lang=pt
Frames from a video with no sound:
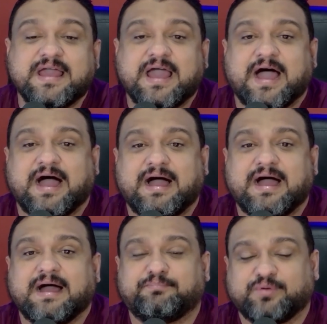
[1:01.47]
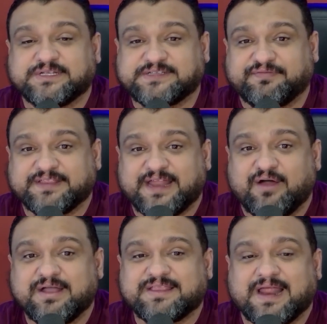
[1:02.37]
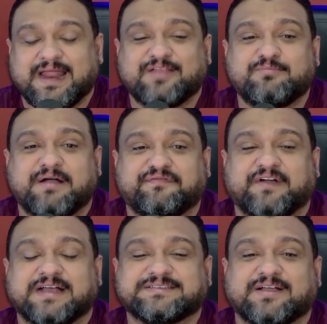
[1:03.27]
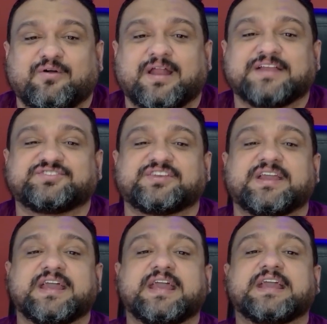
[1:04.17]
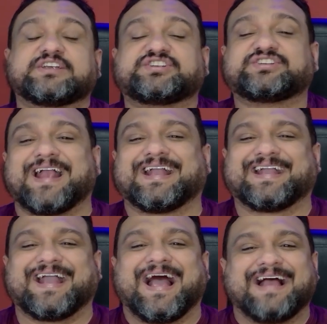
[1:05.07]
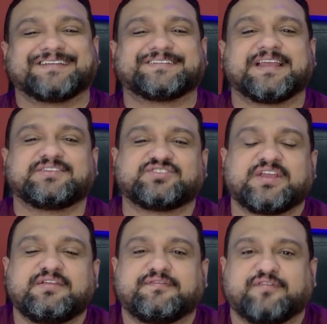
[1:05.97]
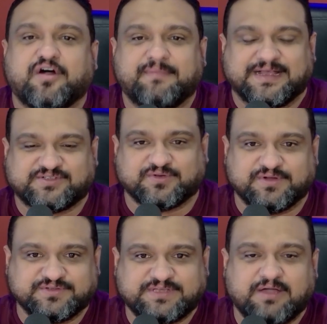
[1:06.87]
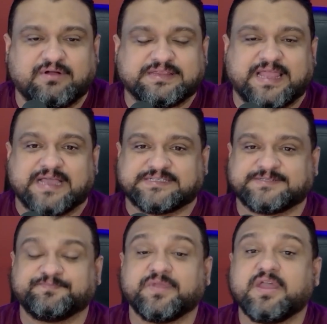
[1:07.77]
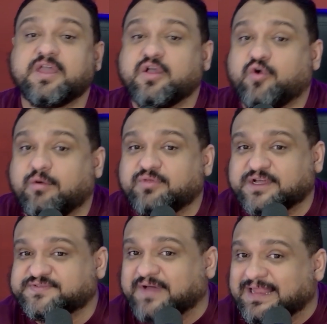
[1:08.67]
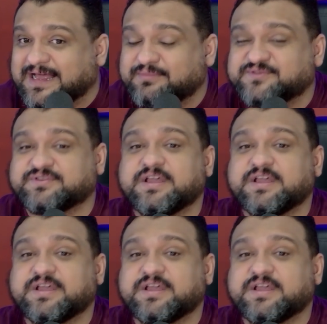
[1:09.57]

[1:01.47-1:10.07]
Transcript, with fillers: a Polícia Federal entrará numa fase agora de checagem de informações. O que acontece? Como nós falamos,